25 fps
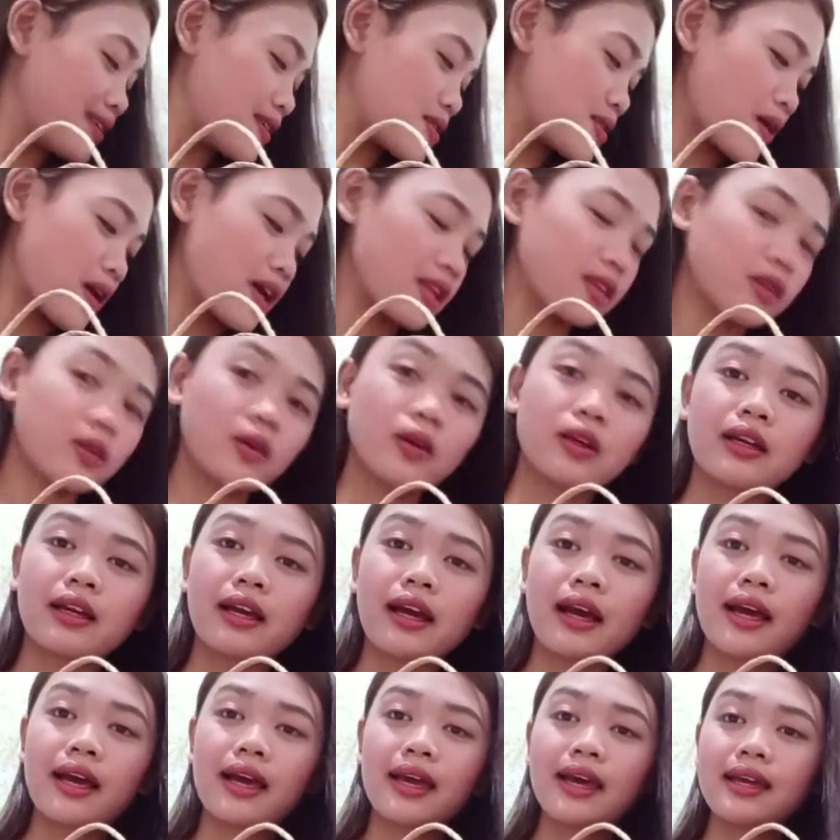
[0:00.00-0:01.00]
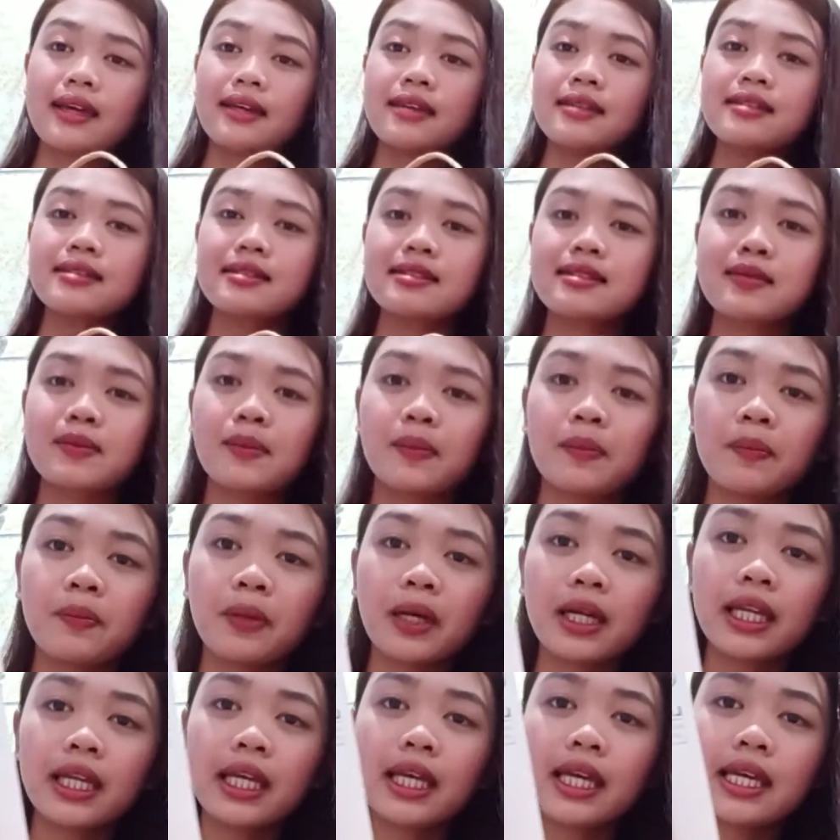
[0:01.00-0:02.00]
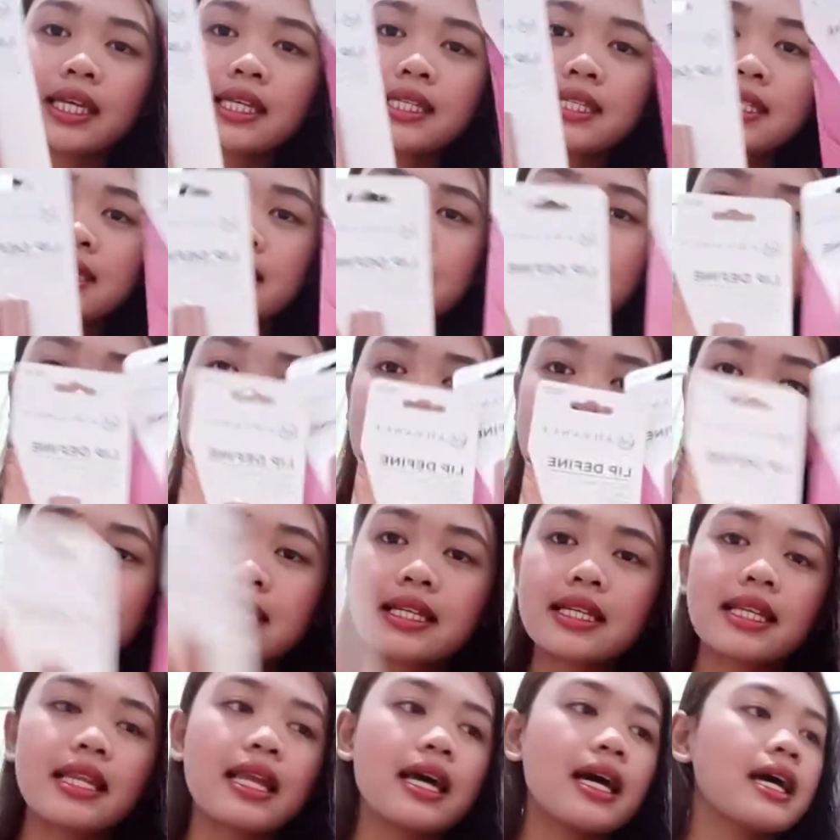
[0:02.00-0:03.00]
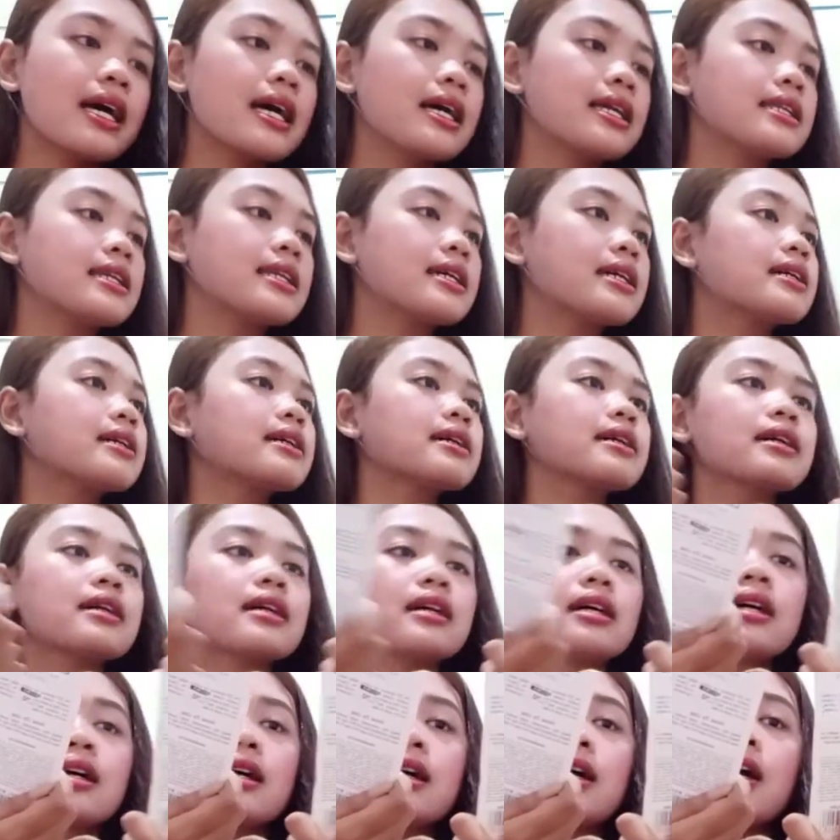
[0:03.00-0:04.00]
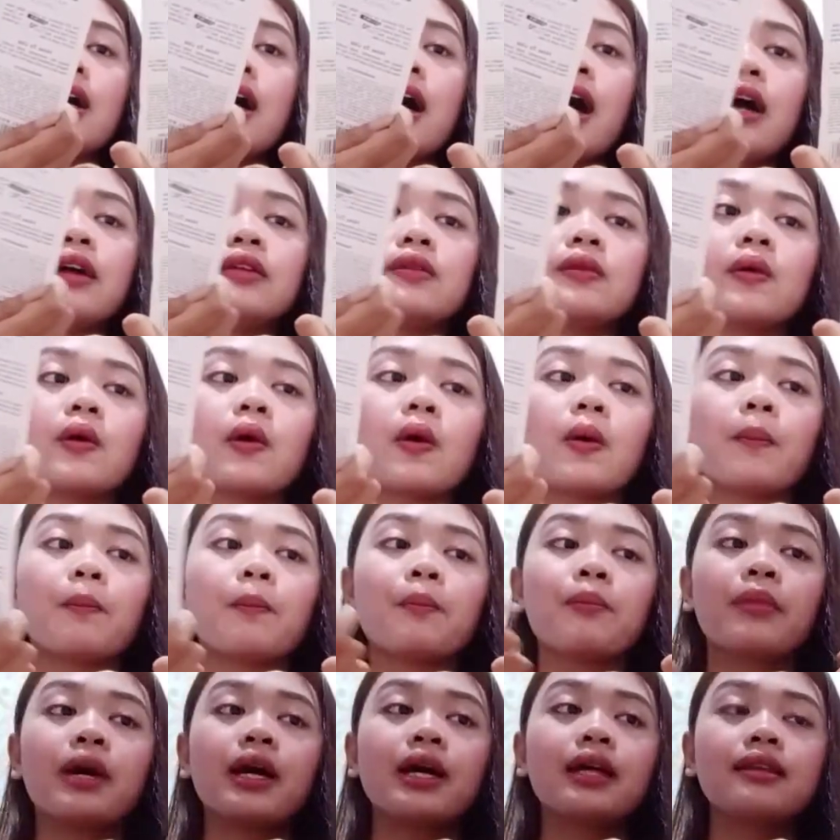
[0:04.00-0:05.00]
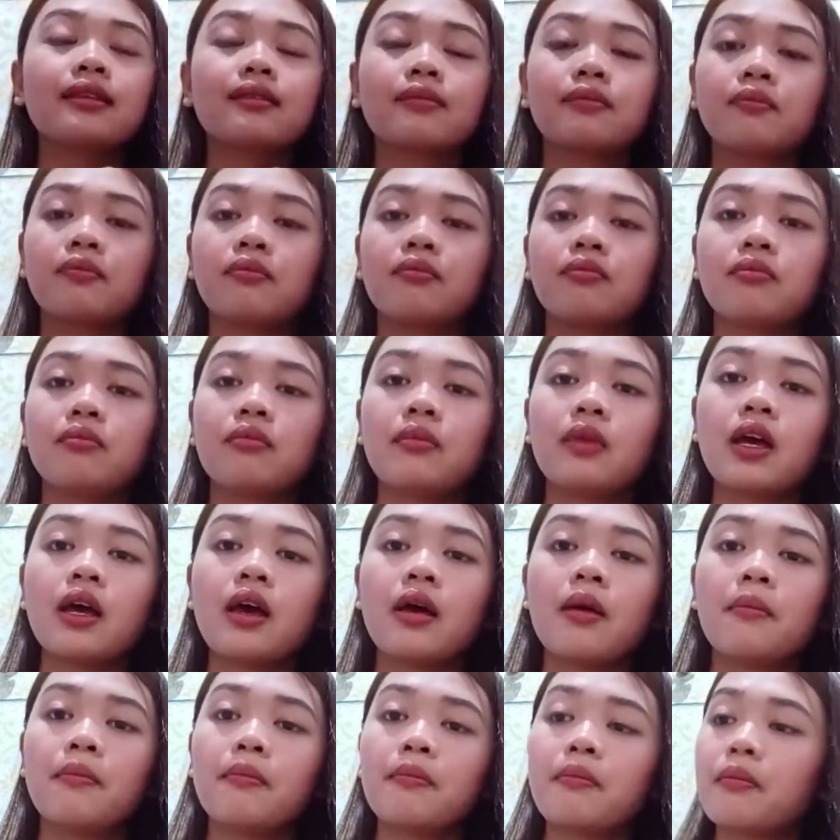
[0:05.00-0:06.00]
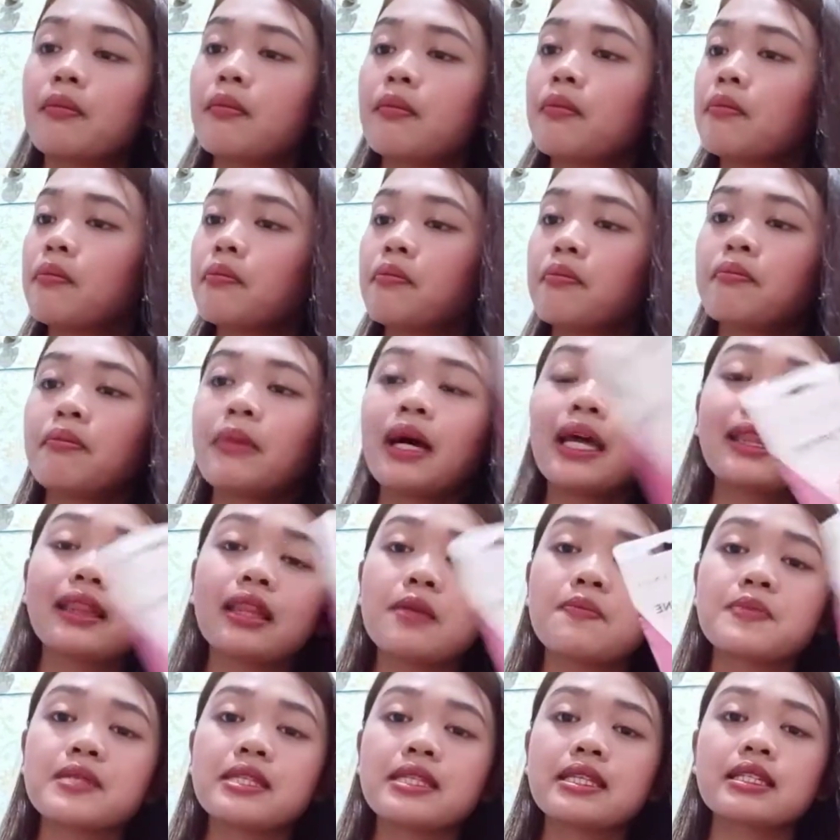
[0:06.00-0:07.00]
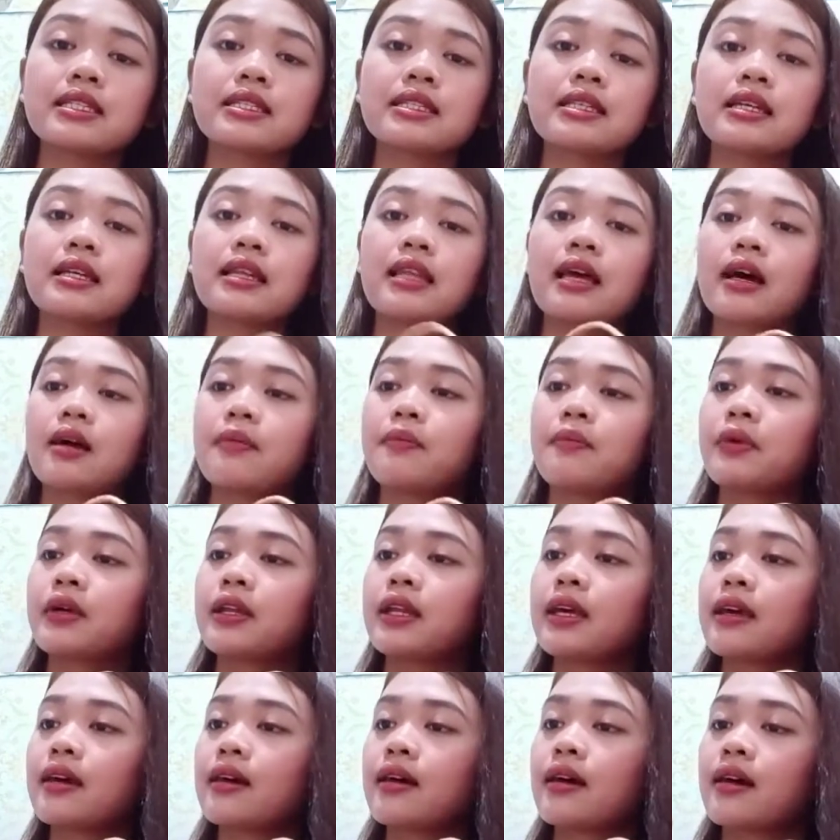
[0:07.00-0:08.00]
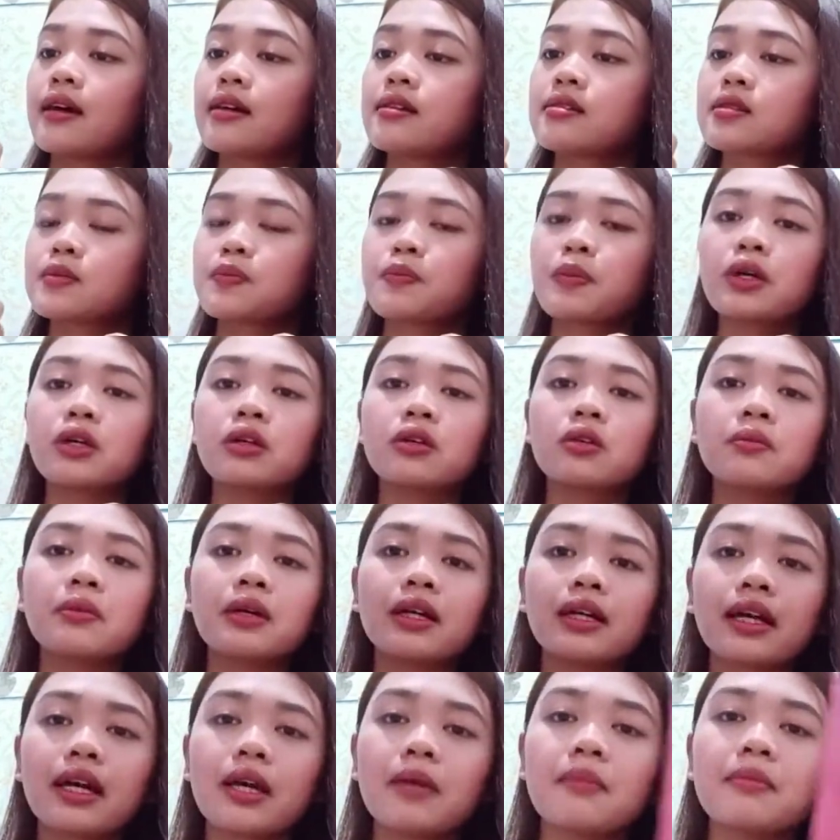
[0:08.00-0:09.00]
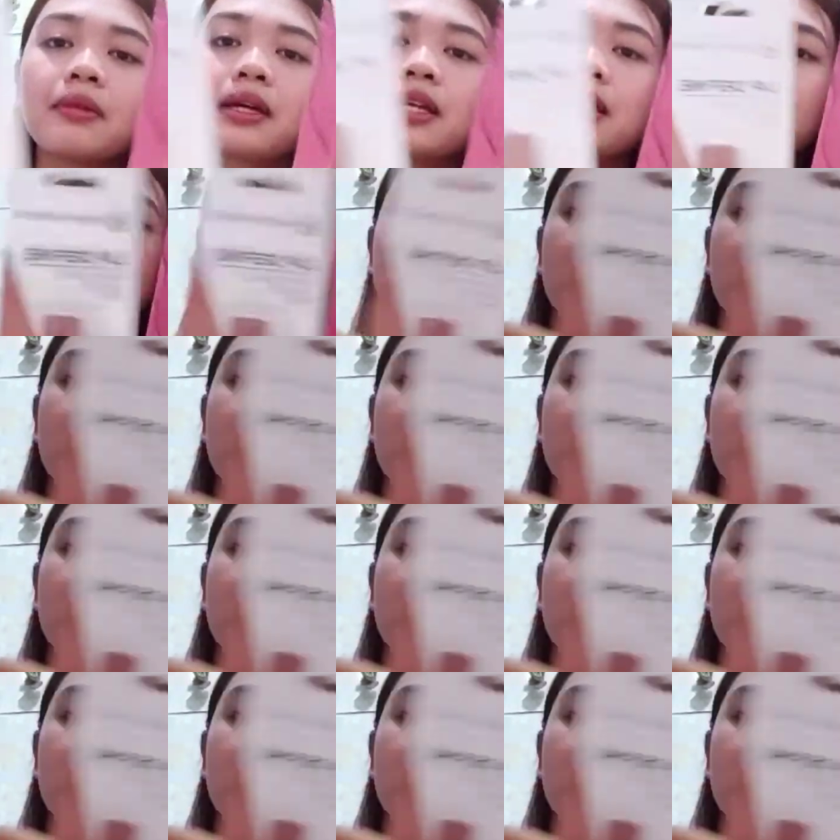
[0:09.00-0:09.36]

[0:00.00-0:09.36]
So, eto guys, parehas lang sila ng, ano, mat, matte lipstick sila, parehas, pero magkaiba ng